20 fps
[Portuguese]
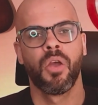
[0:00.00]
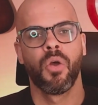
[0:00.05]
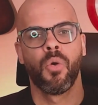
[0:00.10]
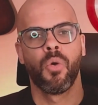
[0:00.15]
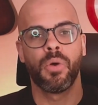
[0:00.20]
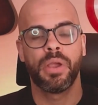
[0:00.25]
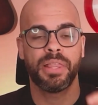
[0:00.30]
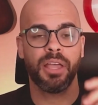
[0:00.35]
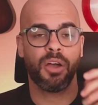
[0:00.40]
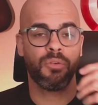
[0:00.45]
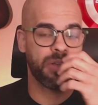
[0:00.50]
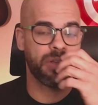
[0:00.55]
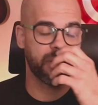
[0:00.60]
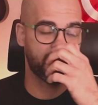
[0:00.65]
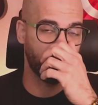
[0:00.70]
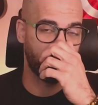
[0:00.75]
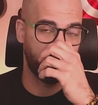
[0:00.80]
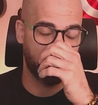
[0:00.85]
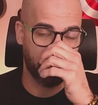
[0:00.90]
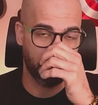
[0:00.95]
O que talvez
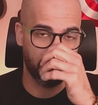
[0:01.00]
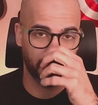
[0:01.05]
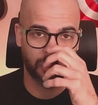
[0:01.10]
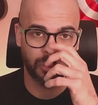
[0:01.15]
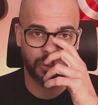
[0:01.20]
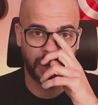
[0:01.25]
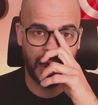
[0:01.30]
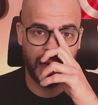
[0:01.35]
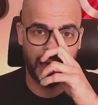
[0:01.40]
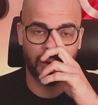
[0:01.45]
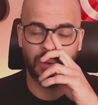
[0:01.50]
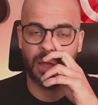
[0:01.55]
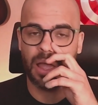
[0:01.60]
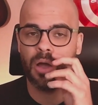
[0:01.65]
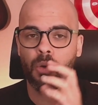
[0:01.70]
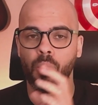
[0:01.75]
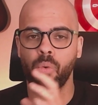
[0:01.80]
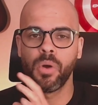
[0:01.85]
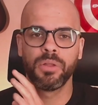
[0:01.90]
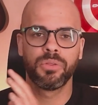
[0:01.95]
não fica muito claro é
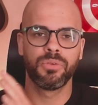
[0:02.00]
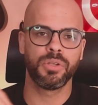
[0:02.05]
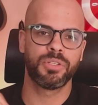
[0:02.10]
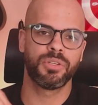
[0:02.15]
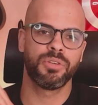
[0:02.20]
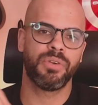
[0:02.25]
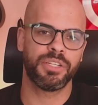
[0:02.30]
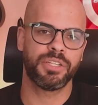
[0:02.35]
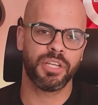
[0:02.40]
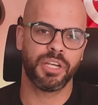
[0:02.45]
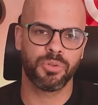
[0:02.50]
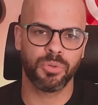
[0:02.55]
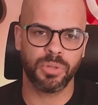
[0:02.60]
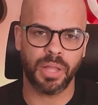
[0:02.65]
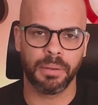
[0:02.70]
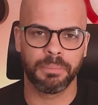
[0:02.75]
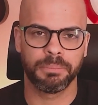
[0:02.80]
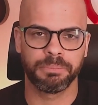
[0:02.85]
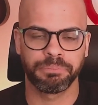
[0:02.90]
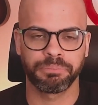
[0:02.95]
o quanto isso vai te
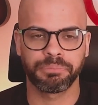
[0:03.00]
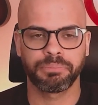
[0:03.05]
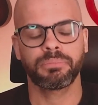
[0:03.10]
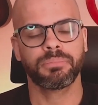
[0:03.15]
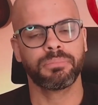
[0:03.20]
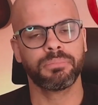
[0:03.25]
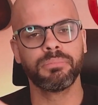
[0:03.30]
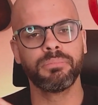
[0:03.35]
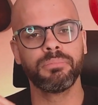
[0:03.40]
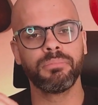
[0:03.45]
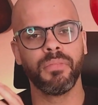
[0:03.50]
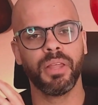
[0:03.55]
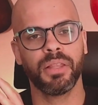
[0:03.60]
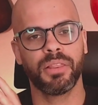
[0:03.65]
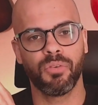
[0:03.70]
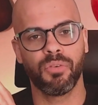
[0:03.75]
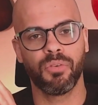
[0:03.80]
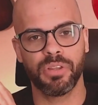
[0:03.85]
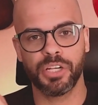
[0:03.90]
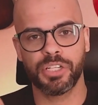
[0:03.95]
ajudar.
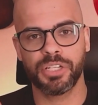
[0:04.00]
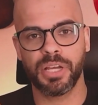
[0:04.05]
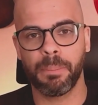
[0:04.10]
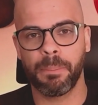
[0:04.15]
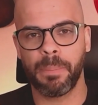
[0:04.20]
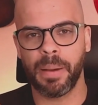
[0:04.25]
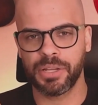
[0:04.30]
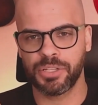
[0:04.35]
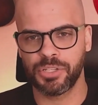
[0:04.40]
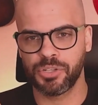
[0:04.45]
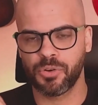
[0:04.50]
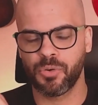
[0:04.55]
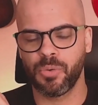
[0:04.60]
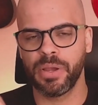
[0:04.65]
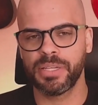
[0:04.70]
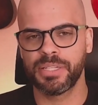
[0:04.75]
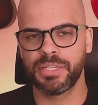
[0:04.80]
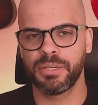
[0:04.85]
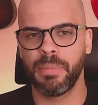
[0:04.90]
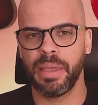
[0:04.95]
Então eu vou deixar a parte de
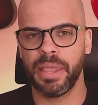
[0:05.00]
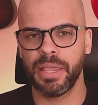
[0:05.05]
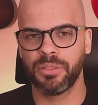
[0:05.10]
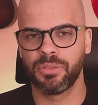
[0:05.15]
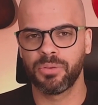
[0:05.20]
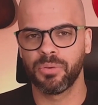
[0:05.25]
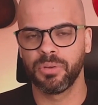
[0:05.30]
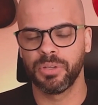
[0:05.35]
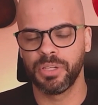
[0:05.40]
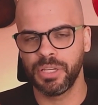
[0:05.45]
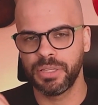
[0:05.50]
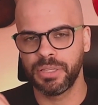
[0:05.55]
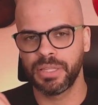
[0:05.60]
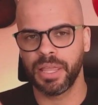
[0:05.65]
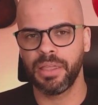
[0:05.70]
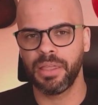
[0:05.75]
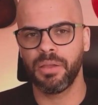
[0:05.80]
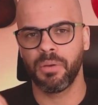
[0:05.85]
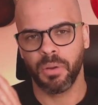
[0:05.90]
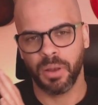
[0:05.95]
conhecimento né,
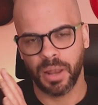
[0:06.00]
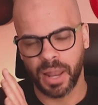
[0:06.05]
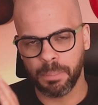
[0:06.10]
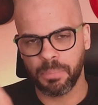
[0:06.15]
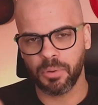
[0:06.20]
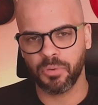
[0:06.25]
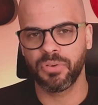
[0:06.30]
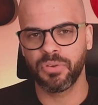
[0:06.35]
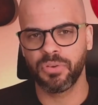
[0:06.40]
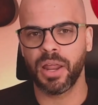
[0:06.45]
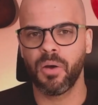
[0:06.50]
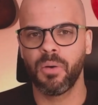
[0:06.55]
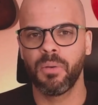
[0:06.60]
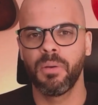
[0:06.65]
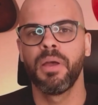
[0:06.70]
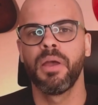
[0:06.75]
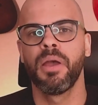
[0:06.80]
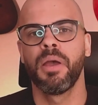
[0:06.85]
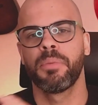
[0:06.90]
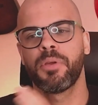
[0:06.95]
inteiro lá para o final,
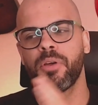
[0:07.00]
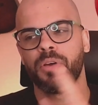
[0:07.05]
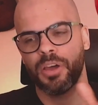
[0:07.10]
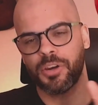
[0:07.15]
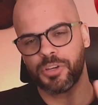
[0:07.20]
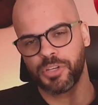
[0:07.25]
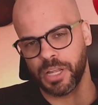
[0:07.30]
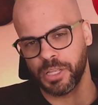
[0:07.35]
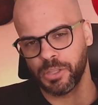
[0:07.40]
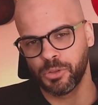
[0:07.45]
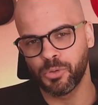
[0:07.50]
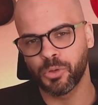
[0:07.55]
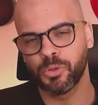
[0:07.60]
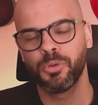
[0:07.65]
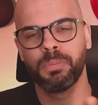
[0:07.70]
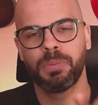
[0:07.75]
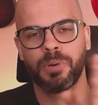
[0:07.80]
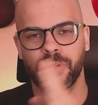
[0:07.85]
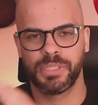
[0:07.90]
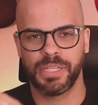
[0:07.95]
porque eu quero chegar em todo
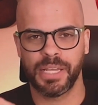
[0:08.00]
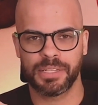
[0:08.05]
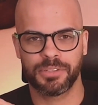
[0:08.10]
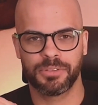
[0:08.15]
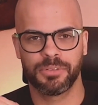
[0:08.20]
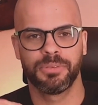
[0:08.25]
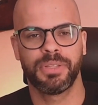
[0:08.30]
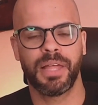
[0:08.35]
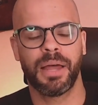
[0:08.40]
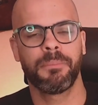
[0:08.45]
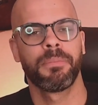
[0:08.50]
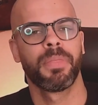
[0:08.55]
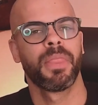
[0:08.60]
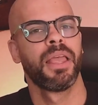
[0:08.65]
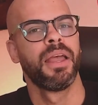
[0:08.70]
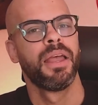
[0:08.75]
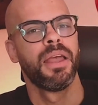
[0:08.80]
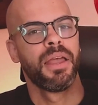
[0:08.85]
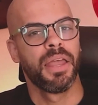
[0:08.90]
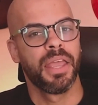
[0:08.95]
o processo, tá?
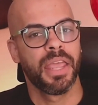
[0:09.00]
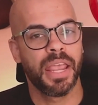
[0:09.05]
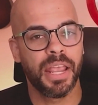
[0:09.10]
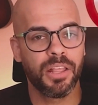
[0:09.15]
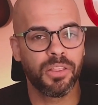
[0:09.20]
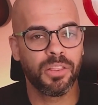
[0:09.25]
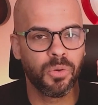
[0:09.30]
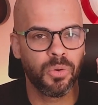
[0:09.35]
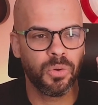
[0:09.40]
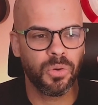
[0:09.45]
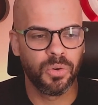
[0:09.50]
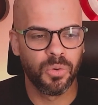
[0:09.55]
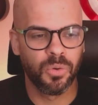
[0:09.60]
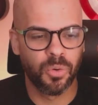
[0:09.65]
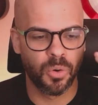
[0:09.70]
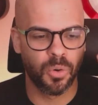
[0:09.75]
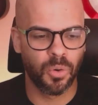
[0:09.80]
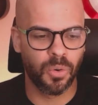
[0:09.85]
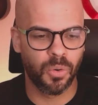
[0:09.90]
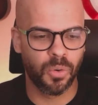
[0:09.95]
Indo
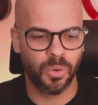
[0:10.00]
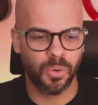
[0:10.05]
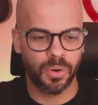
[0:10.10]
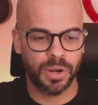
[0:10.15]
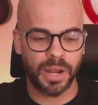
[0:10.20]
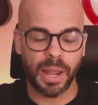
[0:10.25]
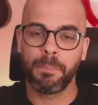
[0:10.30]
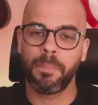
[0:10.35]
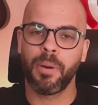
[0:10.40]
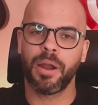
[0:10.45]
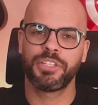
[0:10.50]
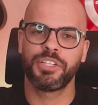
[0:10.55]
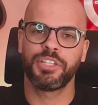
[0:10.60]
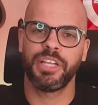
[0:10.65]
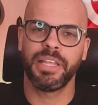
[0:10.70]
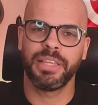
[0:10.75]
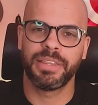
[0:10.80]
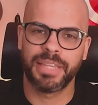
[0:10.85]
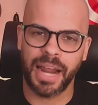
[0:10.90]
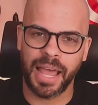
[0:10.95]
no, na parte de
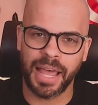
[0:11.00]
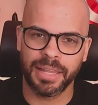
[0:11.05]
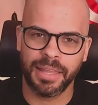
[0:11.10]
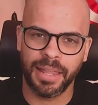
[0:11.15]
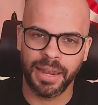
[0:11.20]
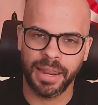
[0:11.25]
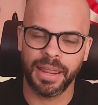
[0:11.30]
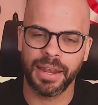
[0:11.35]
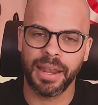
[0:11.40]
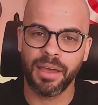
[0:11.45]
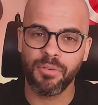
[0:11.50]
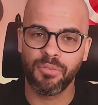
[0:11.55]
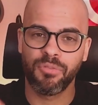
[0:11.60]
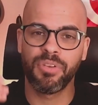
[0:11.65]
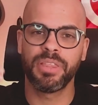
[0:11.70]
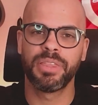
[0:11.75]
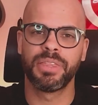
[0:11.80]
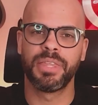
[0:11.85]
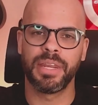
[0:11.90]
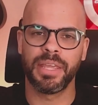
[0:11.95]
entrada, né, na
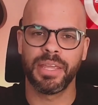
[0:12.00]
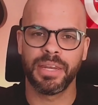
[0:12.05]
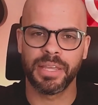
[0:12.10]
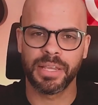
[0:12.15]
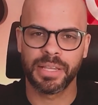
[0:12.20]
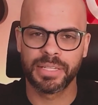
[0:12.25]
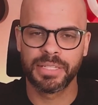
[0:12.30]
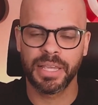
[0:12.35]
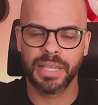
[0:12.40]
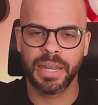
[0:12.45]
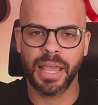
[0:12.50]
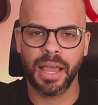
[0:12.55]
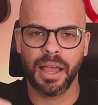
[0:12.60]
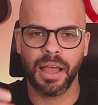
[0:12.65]
vitrine, que seria